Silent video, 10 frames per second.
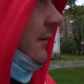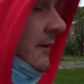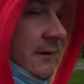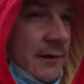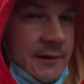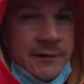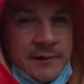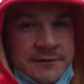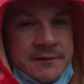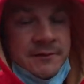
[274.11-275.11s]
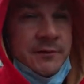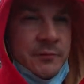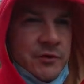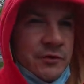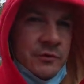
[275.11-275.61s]
Отдал, отдал, сделать
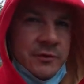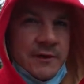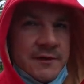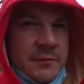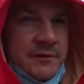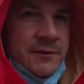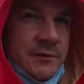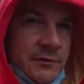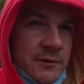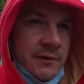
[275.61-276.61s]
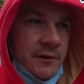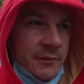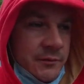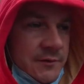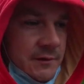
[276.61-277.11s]
может, какую-то экспозицию
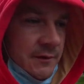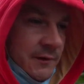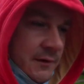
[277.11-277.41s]
когда-нибудь с них.